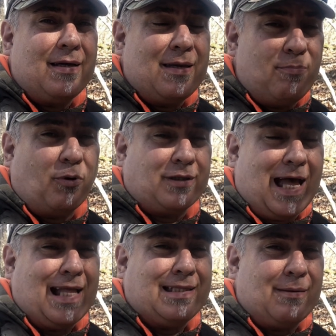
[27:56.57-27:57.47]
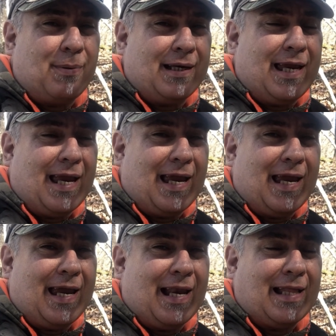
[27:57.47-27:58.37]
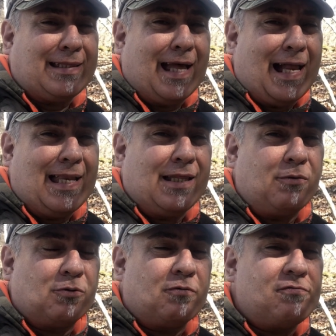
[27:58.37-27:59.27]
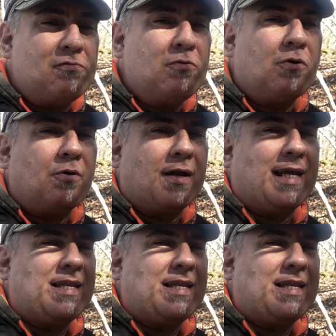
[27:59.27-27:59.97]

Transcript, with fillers: importante perché la taglia di questo fungo non è